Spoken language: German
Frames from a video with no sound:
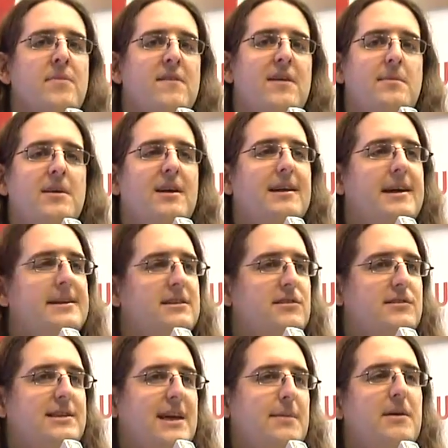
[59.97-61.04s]
Wir haben ein kleines
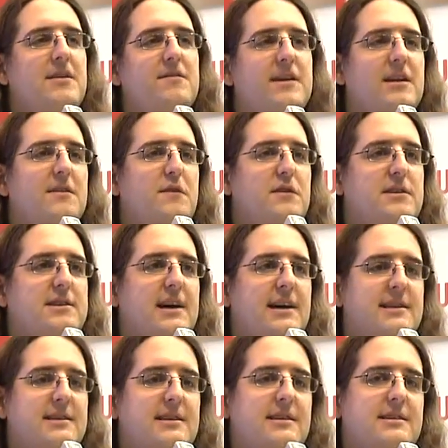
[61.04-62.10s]
System entwickelt für das
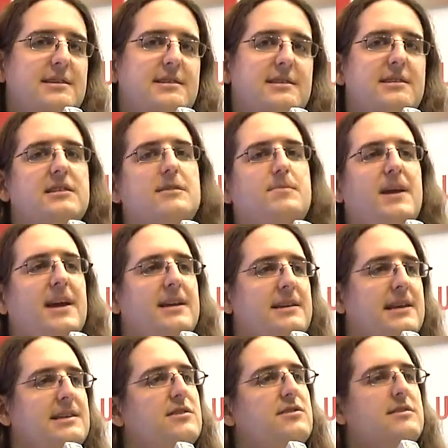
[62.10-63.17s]
Ganze, das ist dieses
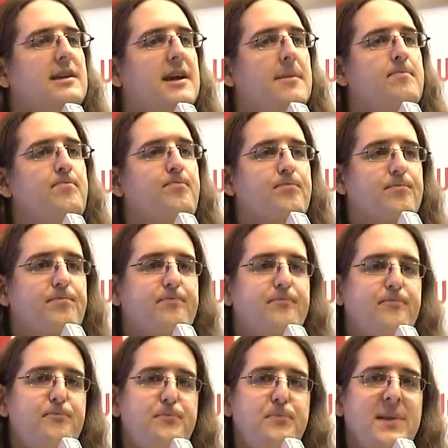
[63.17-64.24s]
PND-System.
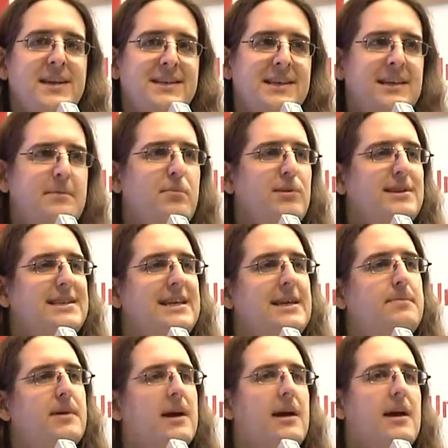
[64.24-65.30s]
Das sind im Prinzip